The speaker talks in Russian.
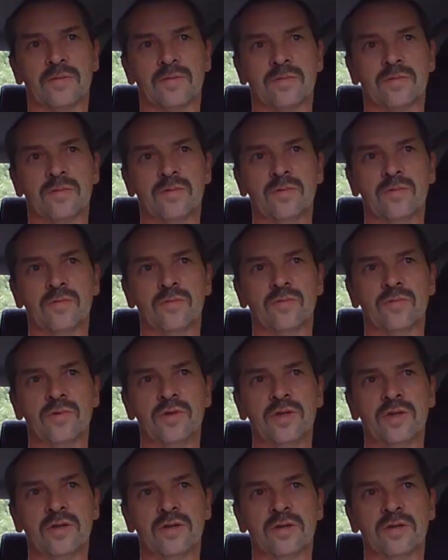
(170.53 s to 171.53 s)
Ну, у
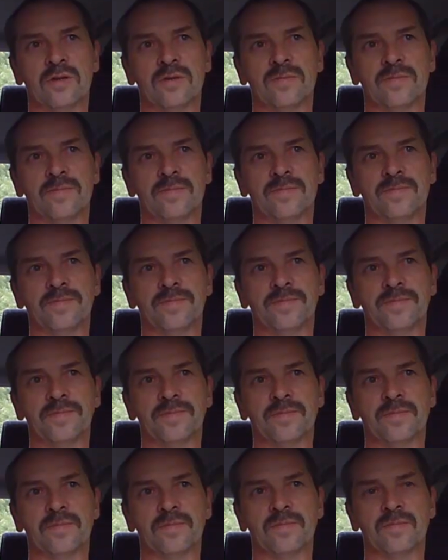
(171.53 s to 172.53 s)
них,
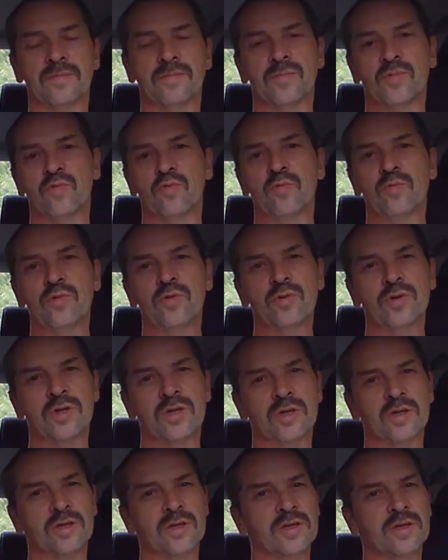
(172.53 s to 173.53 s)
у
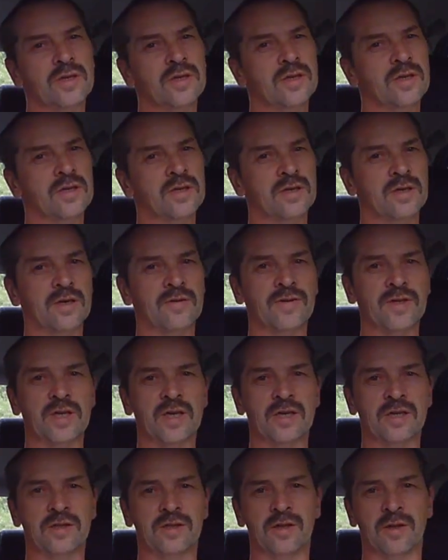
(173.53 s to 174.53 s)
многих не
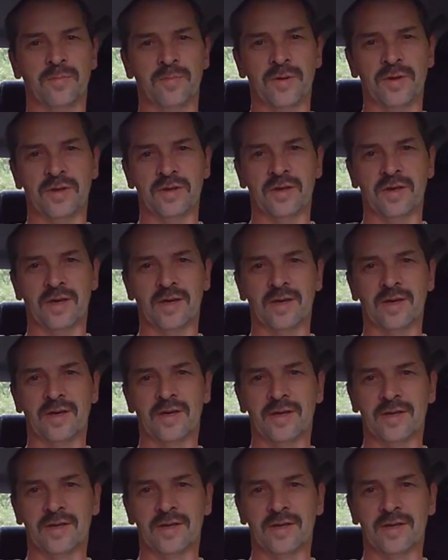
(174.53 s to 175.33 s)
хватает терпения